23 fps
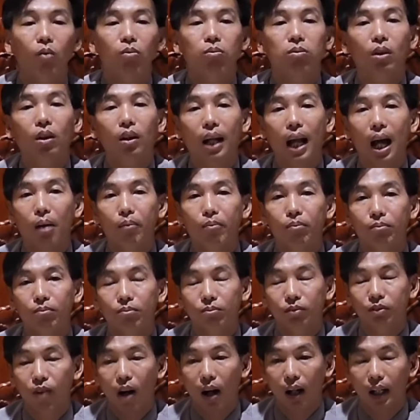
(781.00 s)
không có
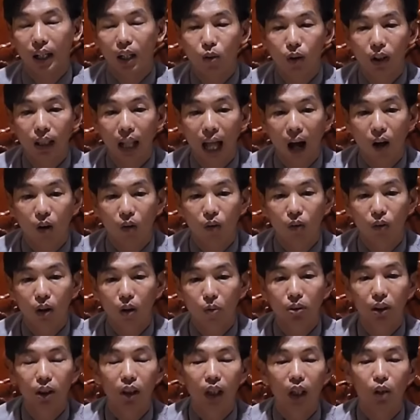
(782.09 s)
làm phật ý quốc tạo
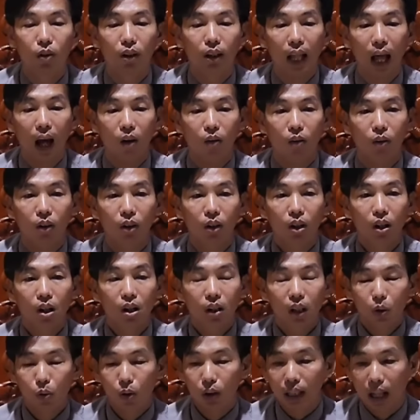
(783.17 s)
không giữ ý quốc tạo
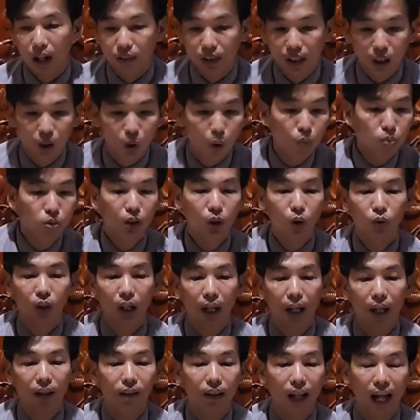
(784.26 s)
thì quốc tạo sẽ rút số
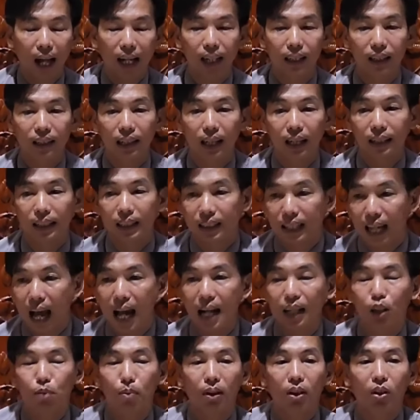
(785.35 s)
tiền đó lại và sẽ
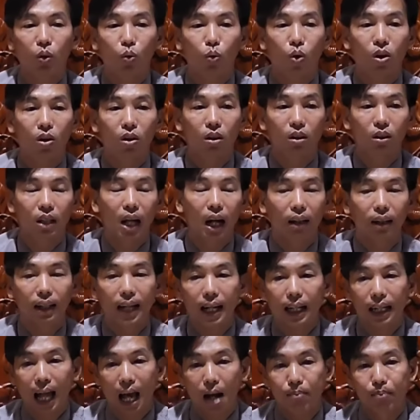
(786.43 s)
trả cho mạnh thường quân nhờ người
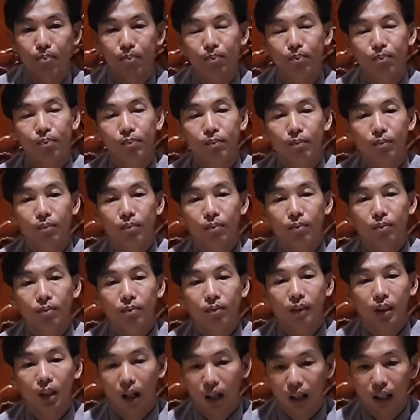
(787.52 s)
khác làm
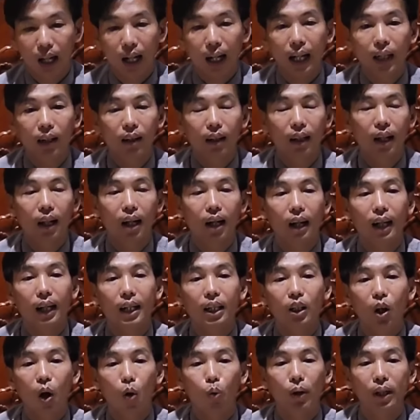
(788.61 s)
đó là cái đó là cái
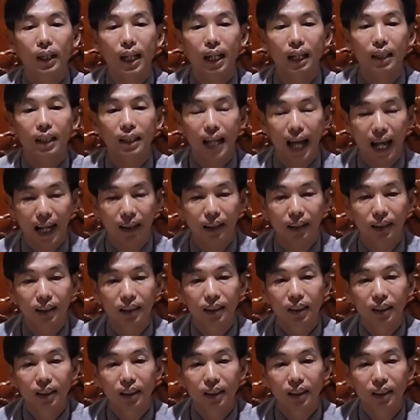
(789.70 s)
lý do nguyên nhân chính đáng